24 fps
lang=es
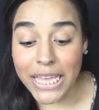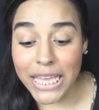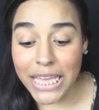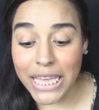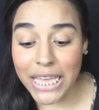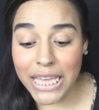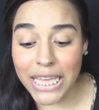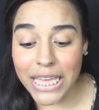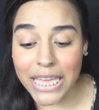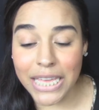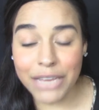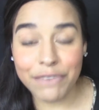
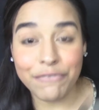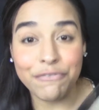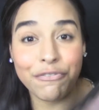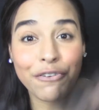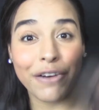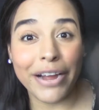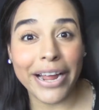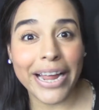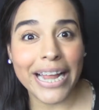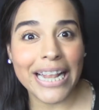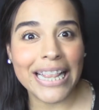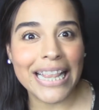Y
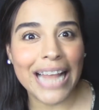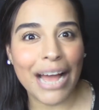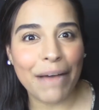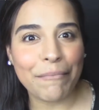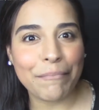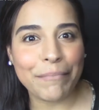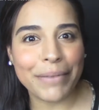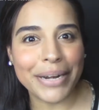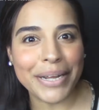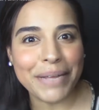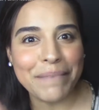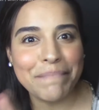fue la
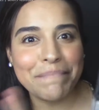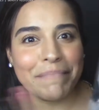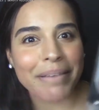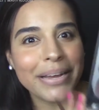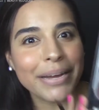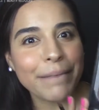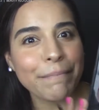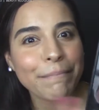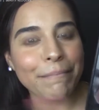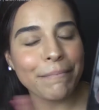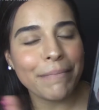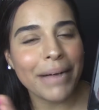
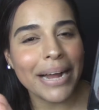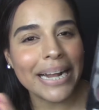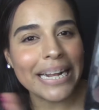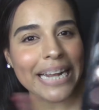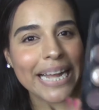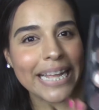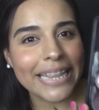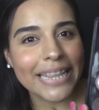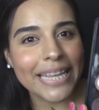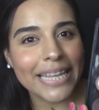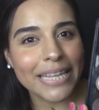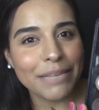primer
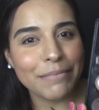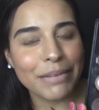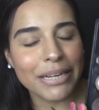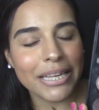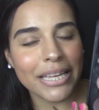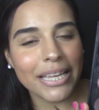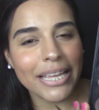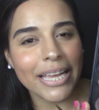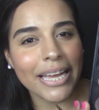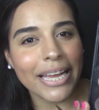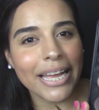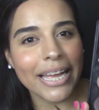paleta de
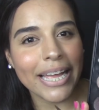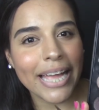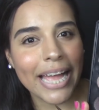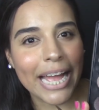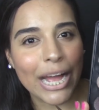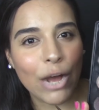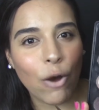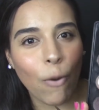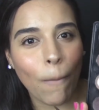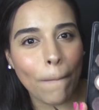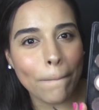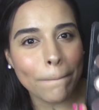maquillaje que
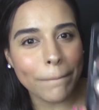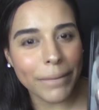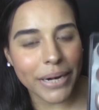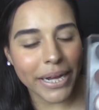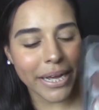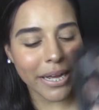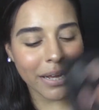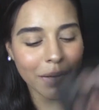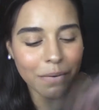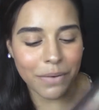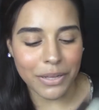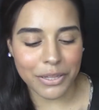
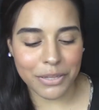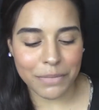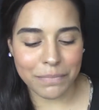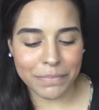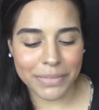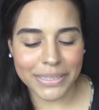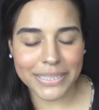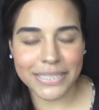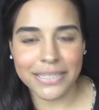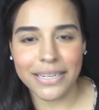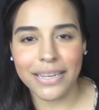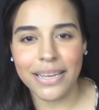compré cuando
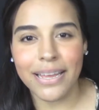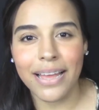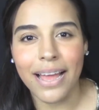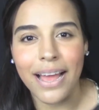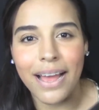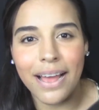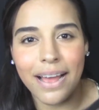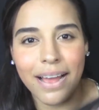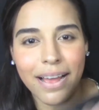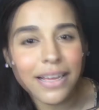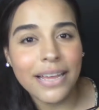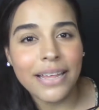empecé
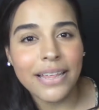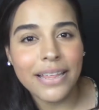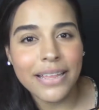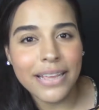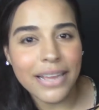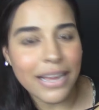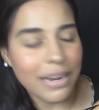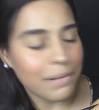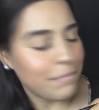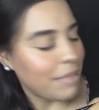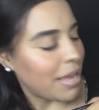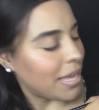a
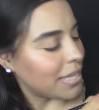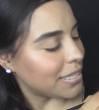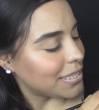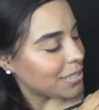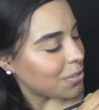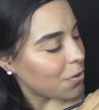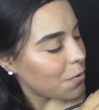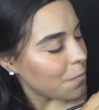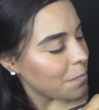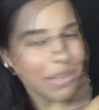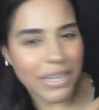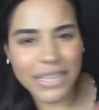dedicarme a
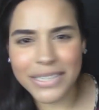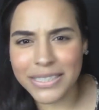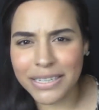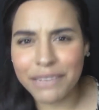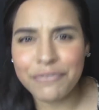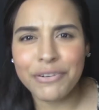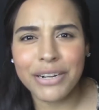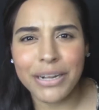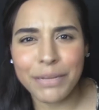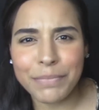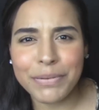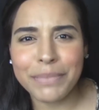esto. Esta
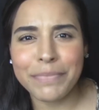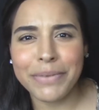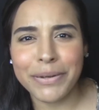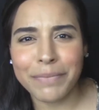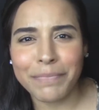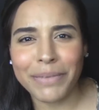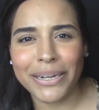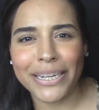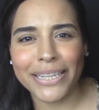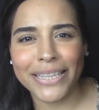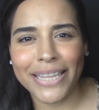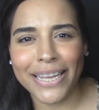fue la
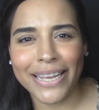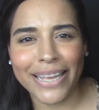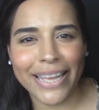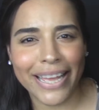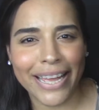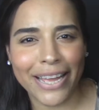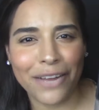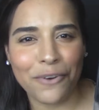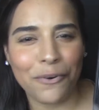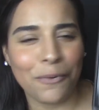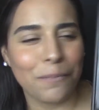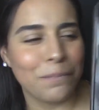primer paleta
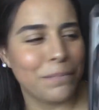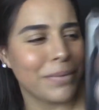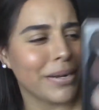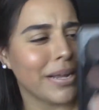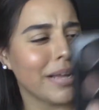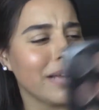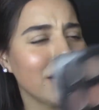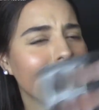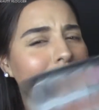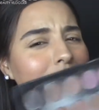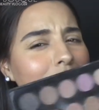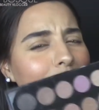que
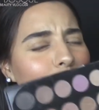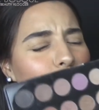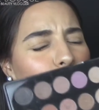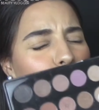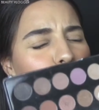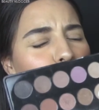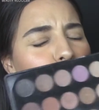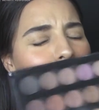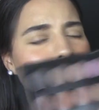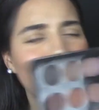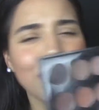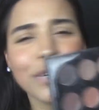compré. hoy
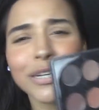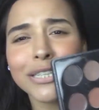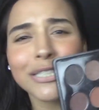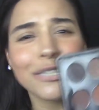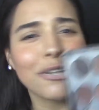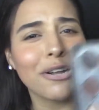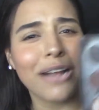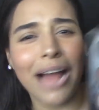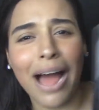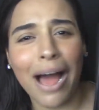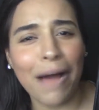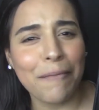por
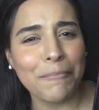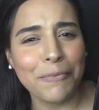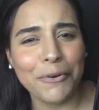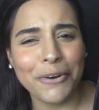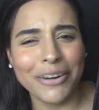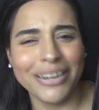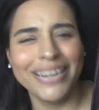eso la amo.